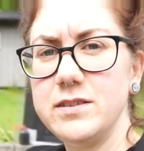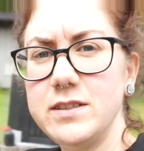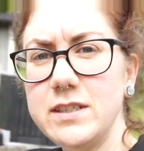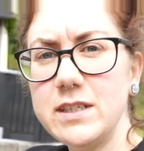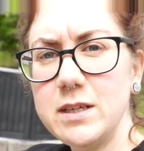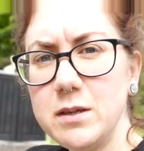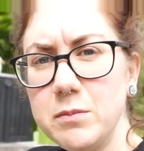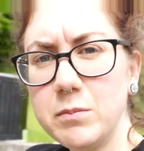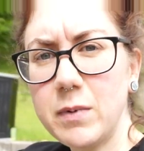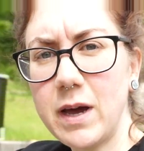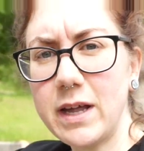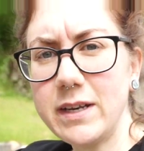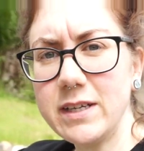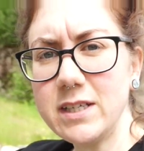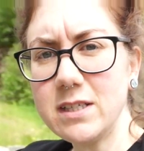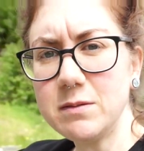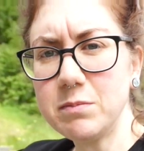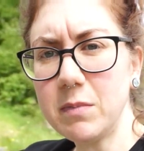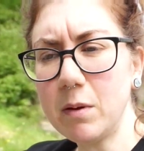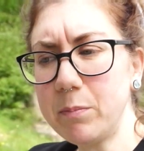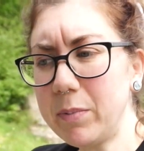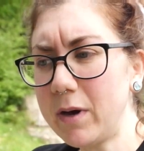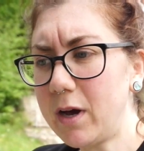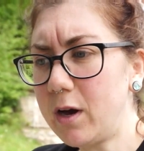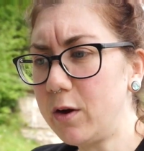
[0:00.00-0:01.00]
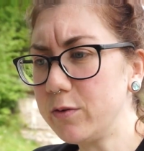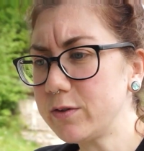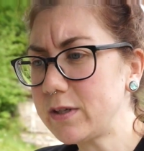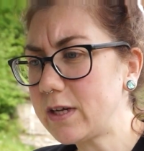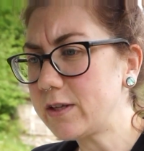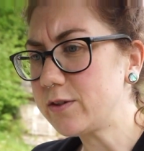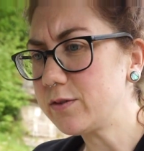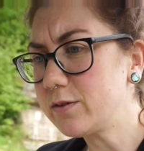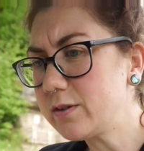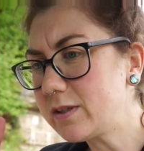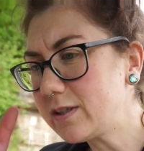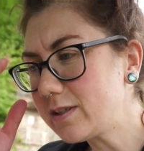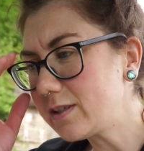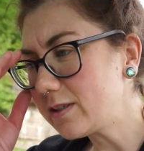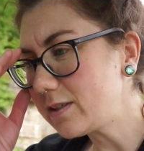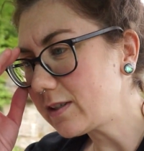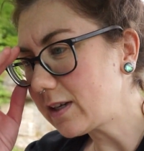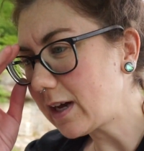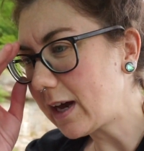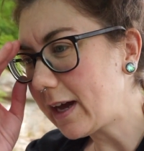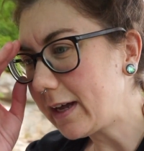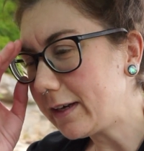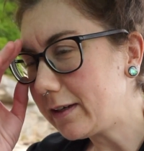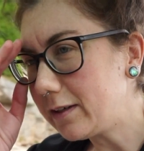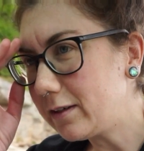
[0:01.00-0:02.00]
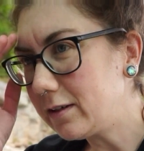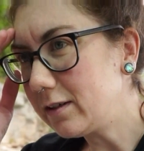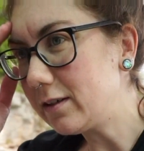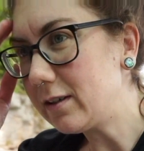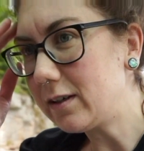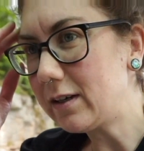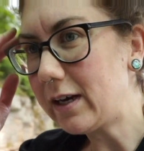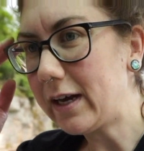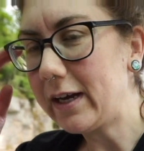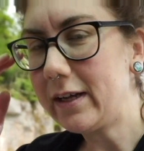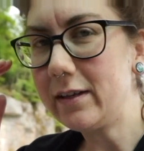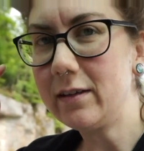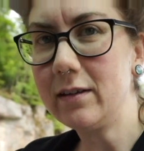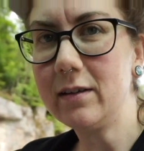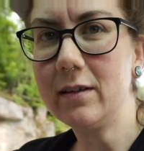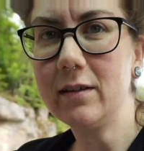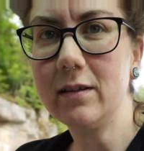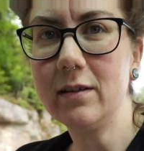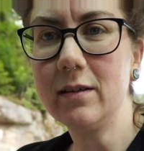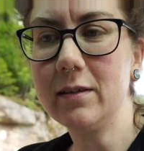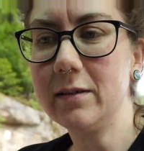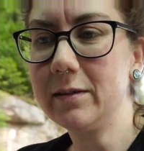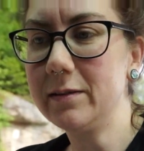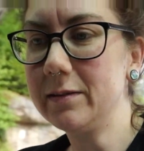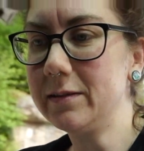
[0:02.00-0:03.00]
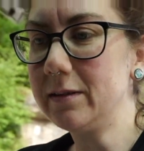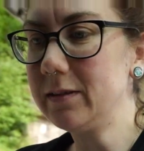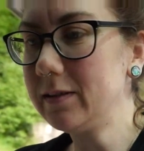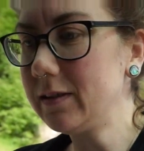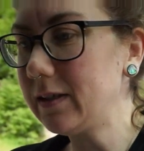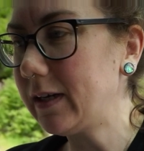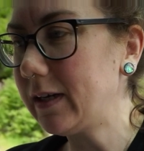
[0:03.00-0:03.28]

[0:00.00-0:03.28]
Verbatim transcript: die man nicht mehr braucht. Also das ist ja eine, eine,